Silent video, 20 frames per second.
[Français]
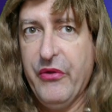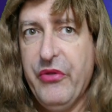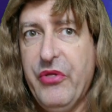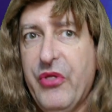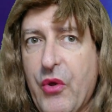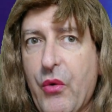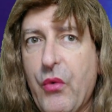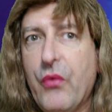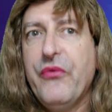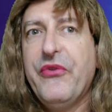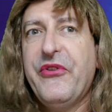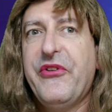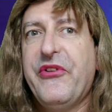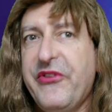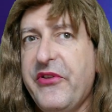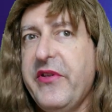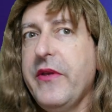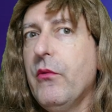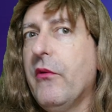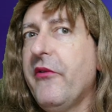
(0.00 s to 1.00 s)
Non,
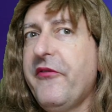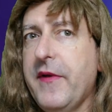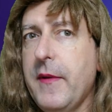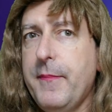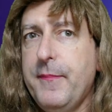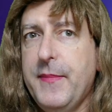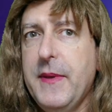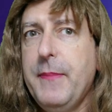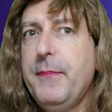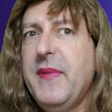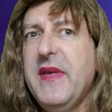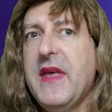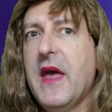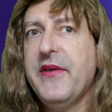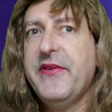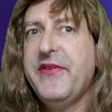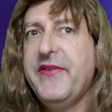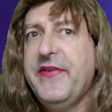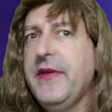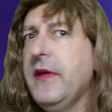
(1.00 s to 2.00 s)
si on fait pipi
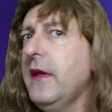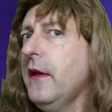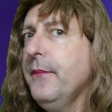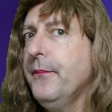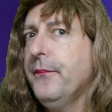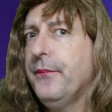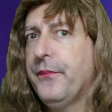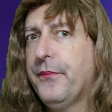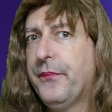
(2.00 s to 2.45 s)
assis